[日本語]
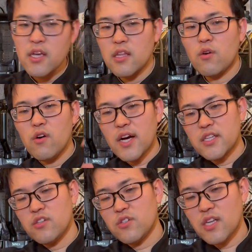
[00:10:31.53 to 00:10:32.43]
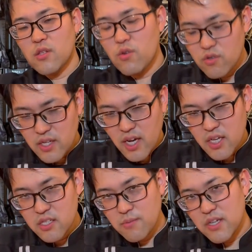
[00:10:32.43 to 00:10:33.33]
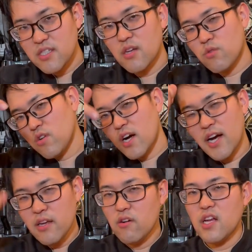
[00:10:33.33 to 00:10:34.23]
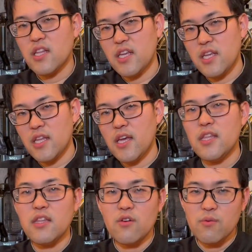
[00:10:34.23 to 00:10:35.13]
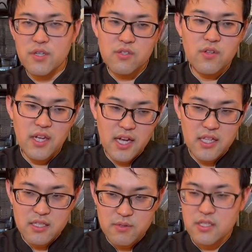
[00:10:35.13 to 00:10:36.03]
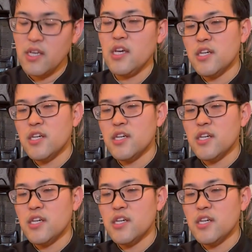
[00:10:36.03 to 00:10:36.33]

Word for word: で今回使用した道具に関しましては、動画概要欄に、え出ておりますお願いいたします。